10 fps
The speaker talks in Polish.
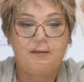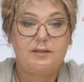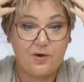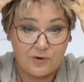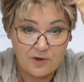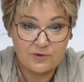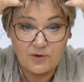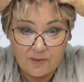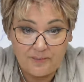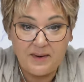Yoko
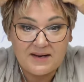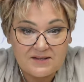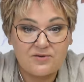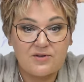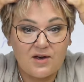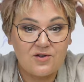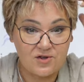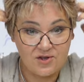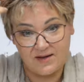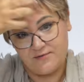to bardzo
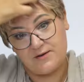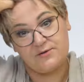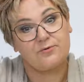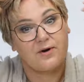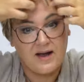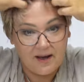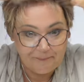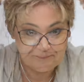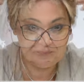niegrzeczna fryzurka.